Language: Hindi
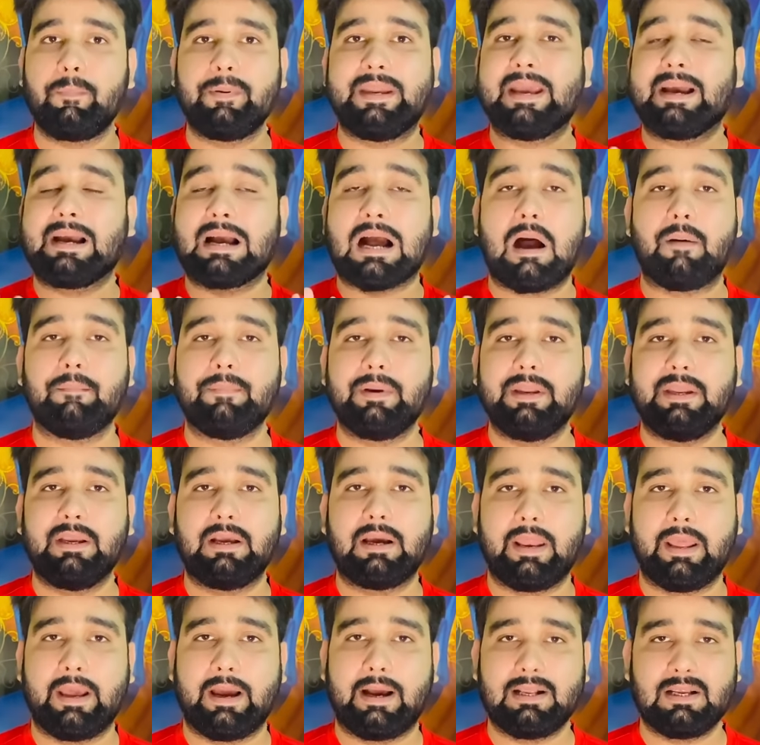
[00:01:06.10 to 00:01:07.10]
पे ये काम नहीं
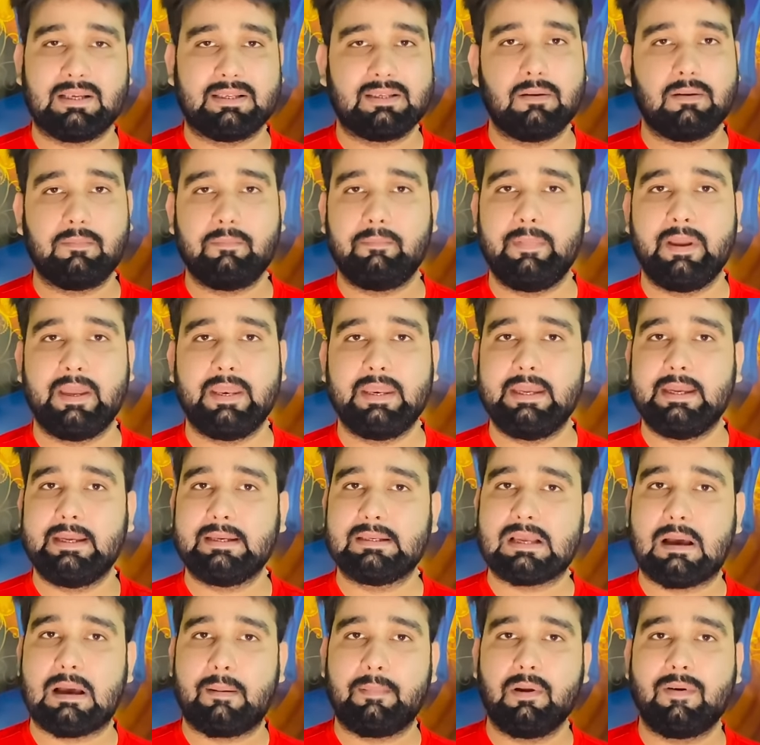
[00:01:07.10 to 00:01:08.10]
करेगा जैसे मेरी
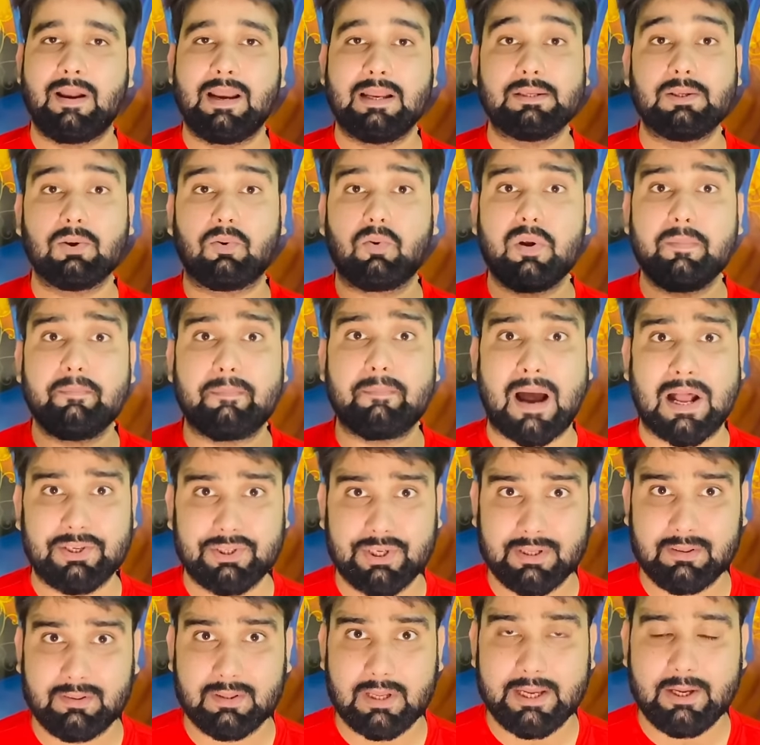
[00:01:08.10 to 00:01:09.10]
सामने वाले से कोई
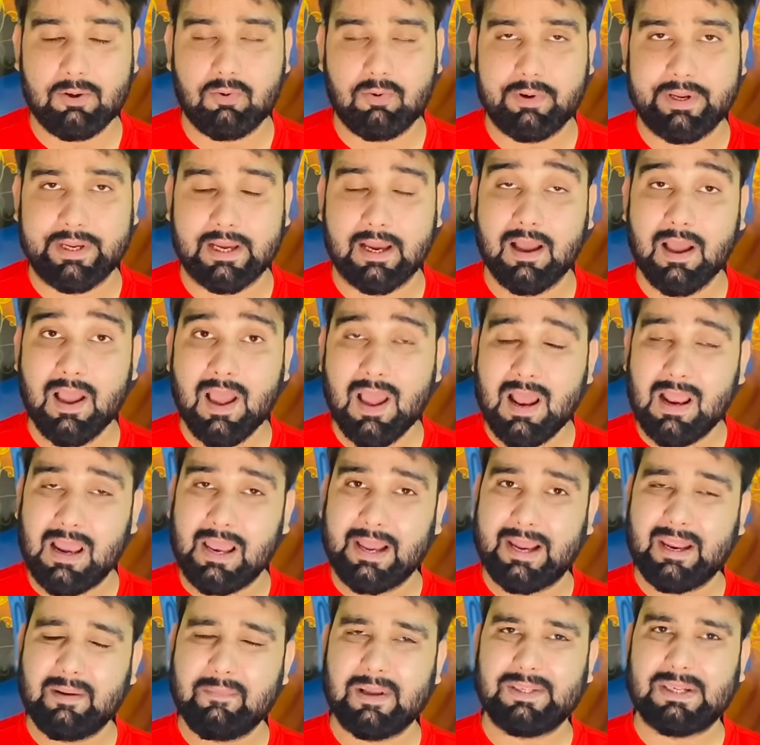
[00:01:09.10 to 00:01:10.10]
बातचीत नहीं हुई है
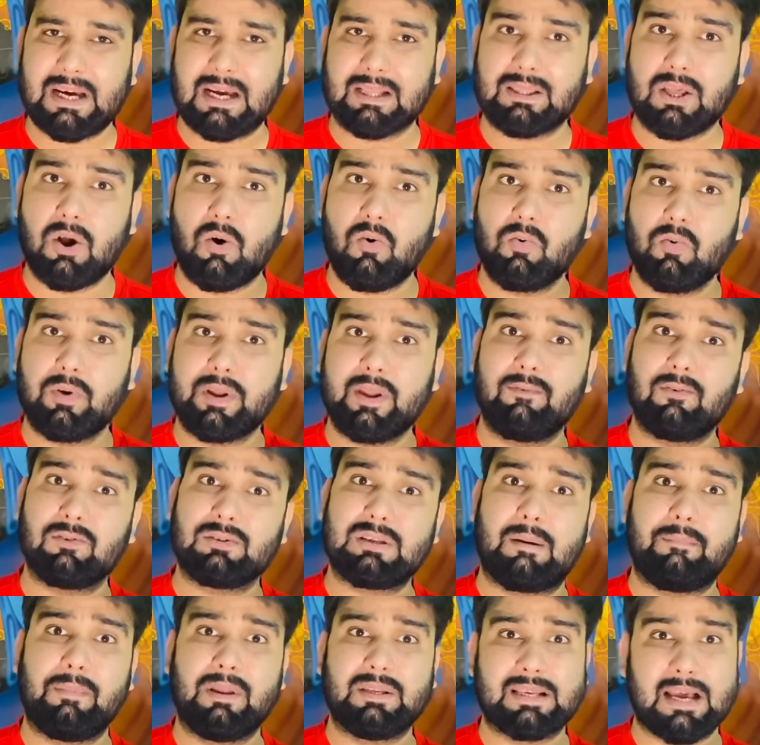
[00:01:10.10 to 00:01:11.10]
लेकिन मैं चाहता हूं कि वो
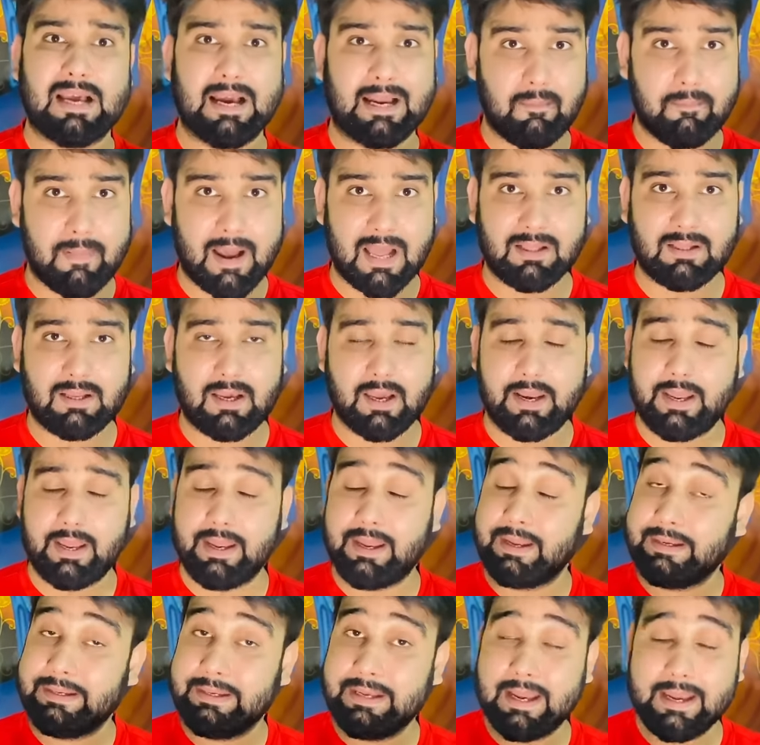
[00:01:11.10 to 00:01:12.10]
सामने से आके बात करे
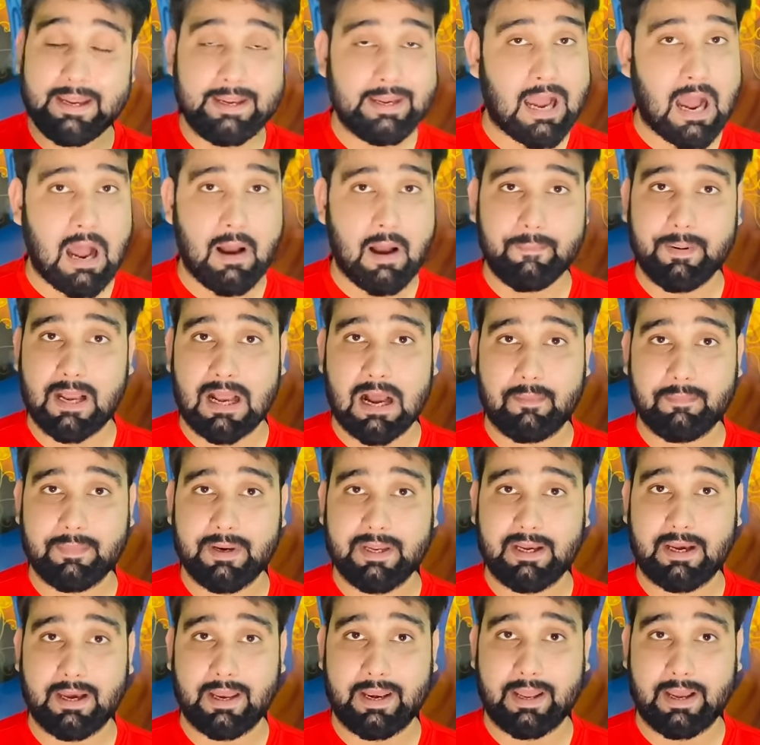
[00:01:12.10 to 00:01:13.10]
ये यहां पे काम
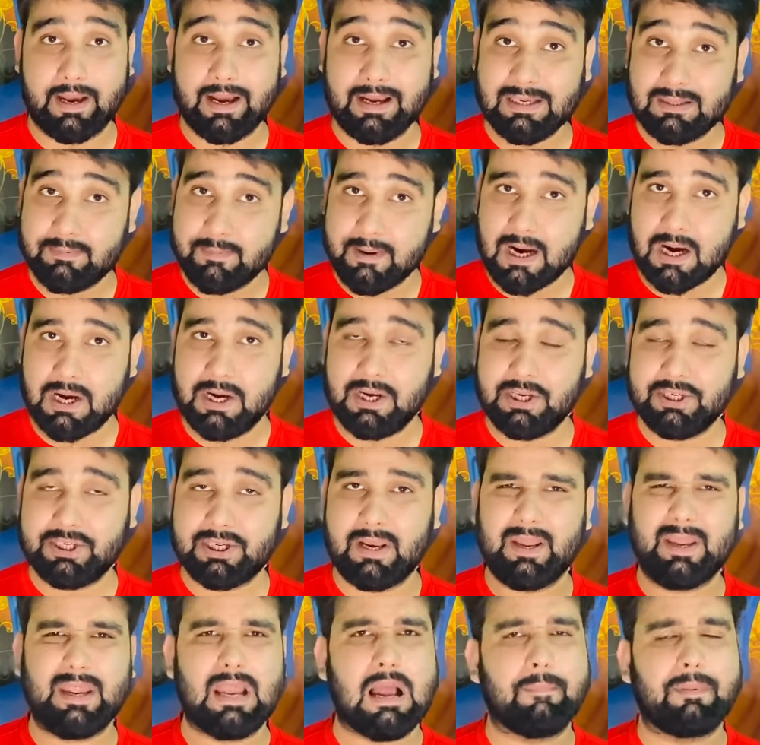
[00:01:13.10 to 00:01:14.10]
नहीं करेगा इसमें
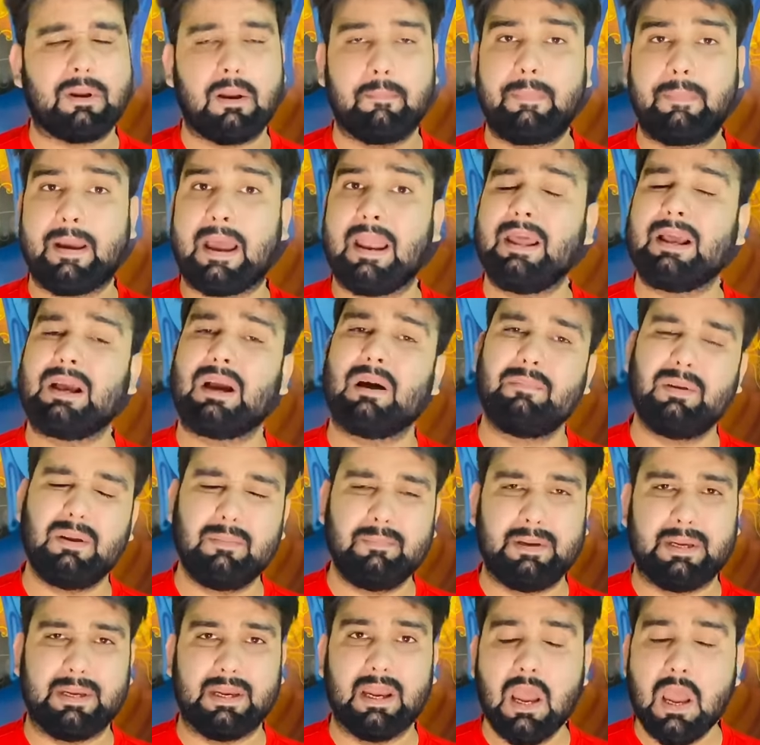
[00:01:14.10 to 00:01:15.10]
कंडीशन है कि आपके पहले कभी
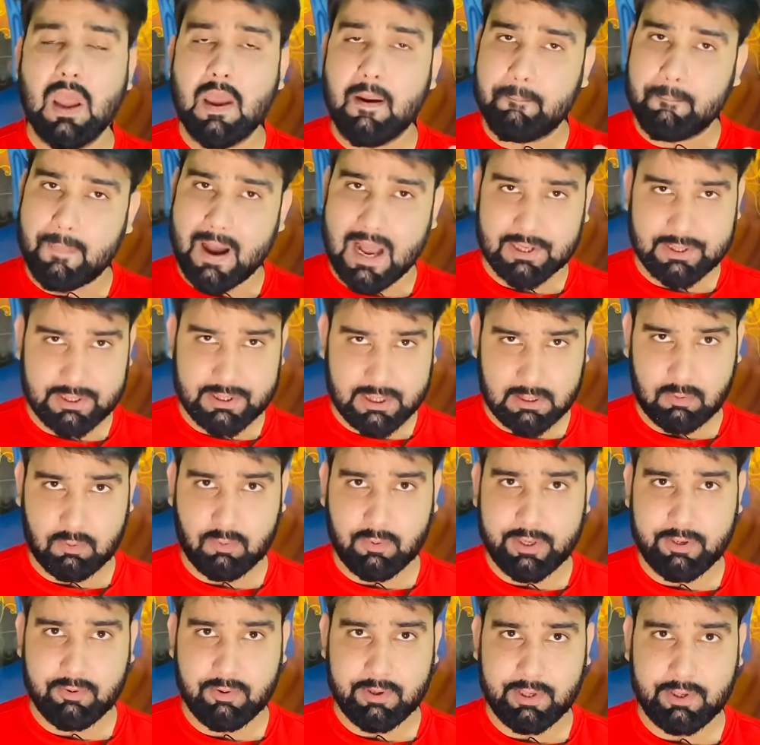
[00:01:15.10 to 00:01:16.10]
भी बातचीत
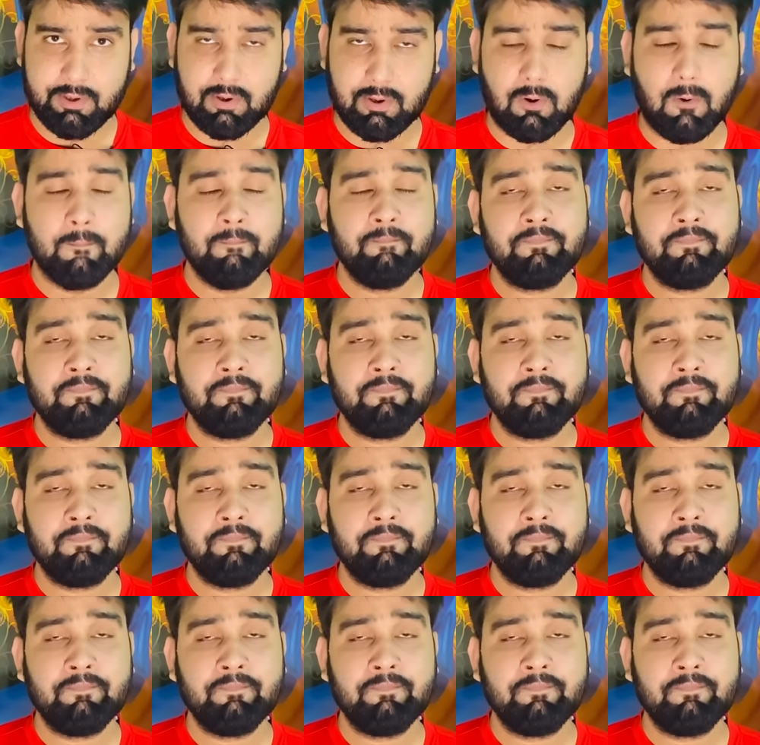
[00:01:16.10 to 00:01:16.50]
हुई हुई हो